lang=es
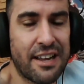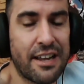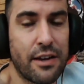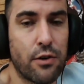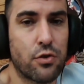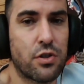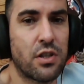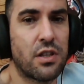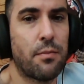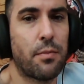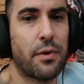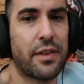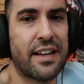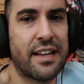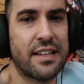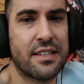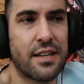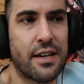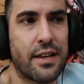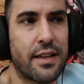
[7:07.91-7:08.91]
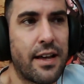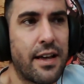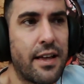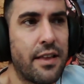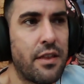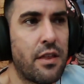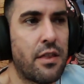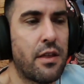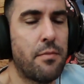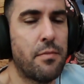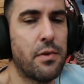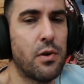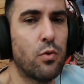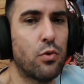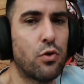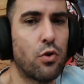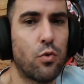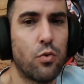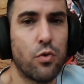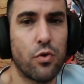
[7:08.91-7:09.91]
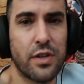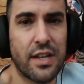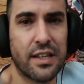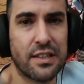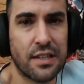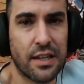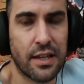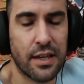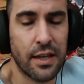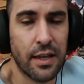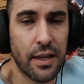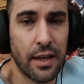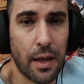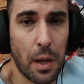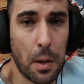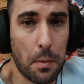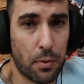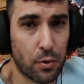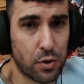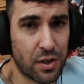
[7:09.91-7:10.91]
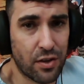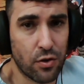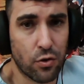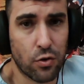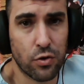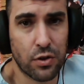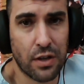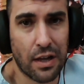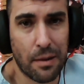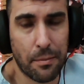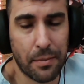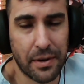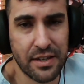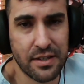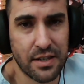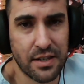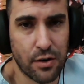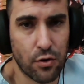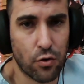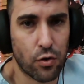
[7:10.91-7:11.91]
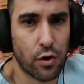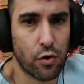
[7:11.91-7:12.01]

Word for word: que no se te puedan acercar desde el minuto uno y ya esté explotando contra la prensa, ¿no?